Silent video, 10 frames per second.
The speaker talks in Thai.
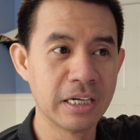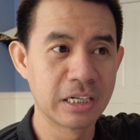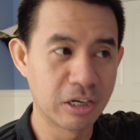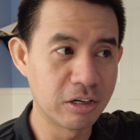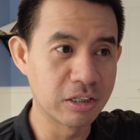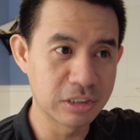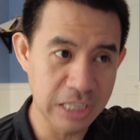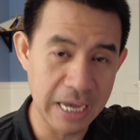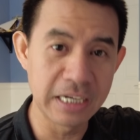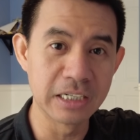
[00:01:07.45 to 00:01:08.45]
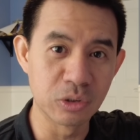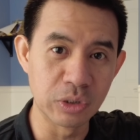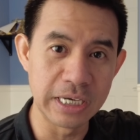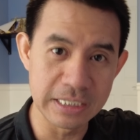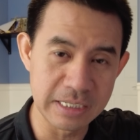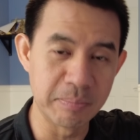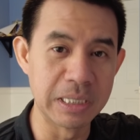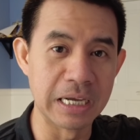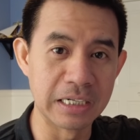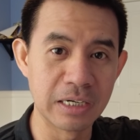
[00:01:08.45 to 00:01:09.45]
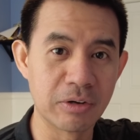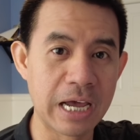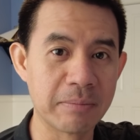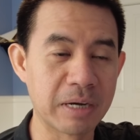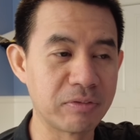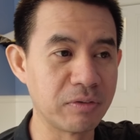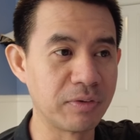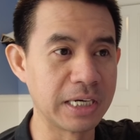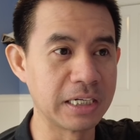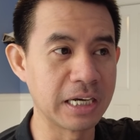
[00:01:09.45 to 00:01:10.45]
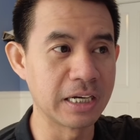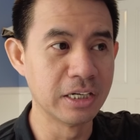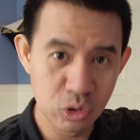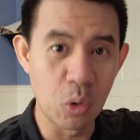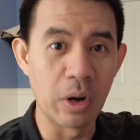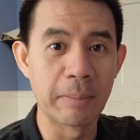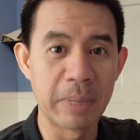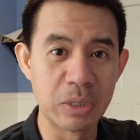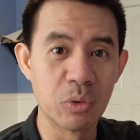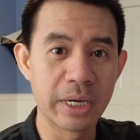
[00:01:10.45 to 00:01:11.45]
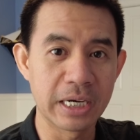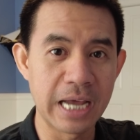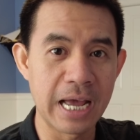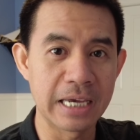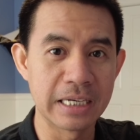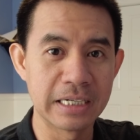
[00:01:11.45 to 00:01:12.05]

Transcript: ก็ใช้เงินตรงนี้สิบเหรียญที่เราได้มาฟรีๆเนี่ยส่งไปด้วยก็ได้